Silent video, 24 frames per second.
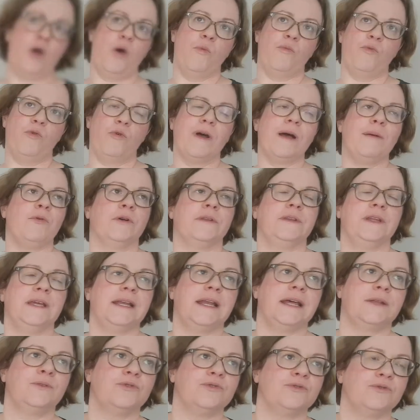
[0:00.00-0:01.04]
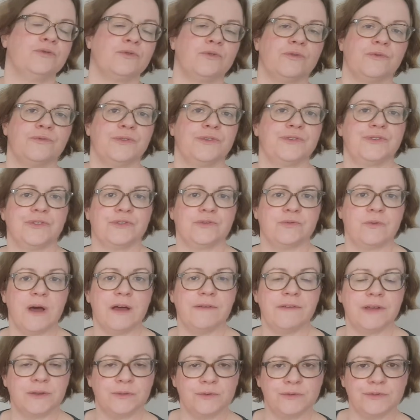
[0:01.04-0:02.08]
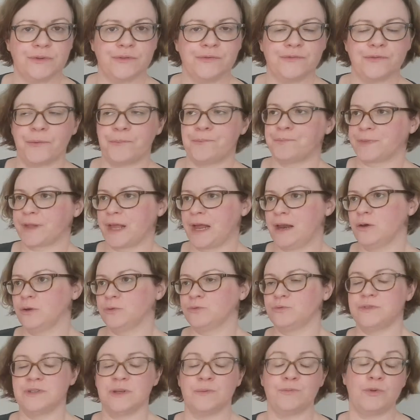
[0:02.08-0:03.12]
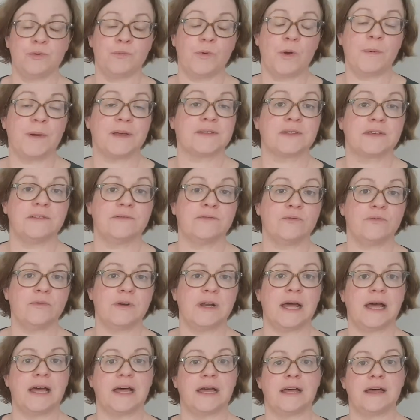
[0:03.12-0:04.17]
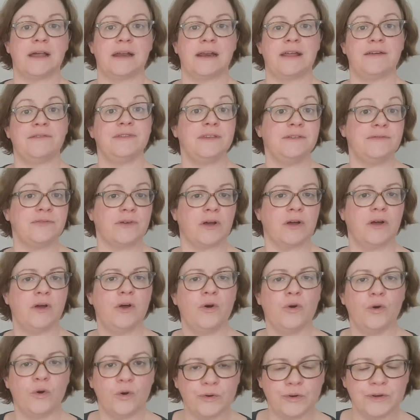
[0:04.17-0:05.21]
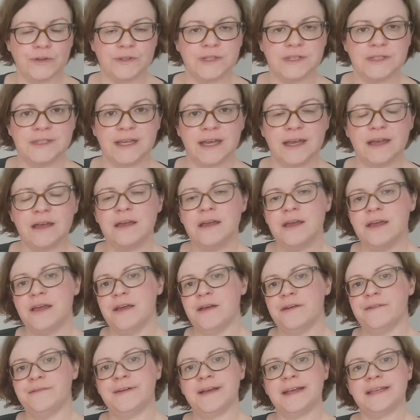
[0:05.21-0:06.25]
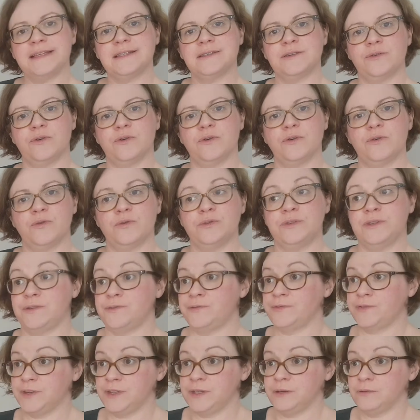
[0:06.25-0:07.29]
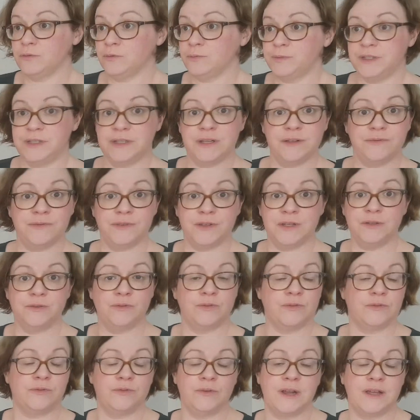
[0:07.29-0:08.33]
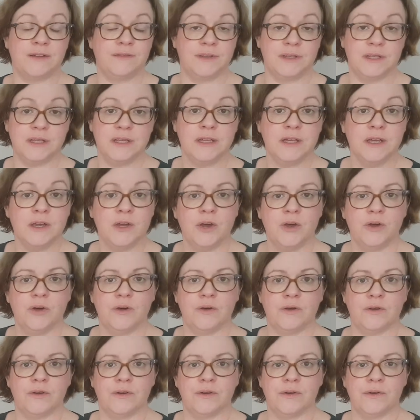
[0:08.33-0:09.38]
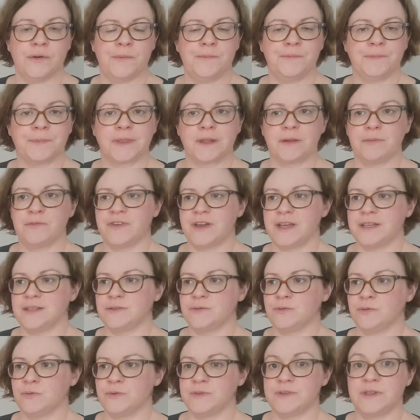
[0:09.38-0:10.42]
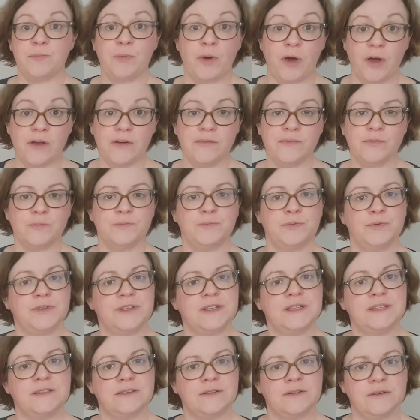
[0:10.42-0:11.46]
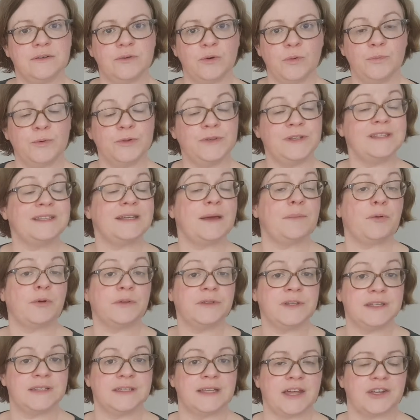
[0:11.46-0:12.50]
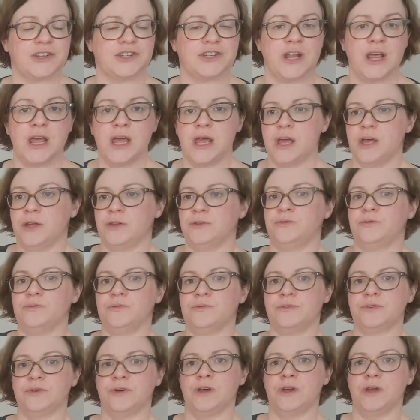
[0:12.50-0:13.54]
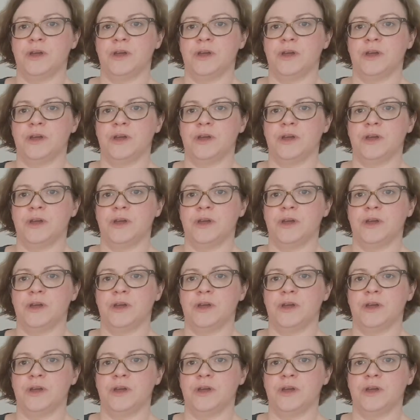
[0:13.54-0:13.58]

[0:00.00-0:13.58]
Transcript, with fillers: pourquoi aborder la notion de confiance en soi avec nos enfants alors tout simplement parce qu'ils vont la, vivre au quotidien, face euh, aux défis, aux petits défis de, la vie, euh, face aux épreuves, aux, euh, petits apprentissages. Donc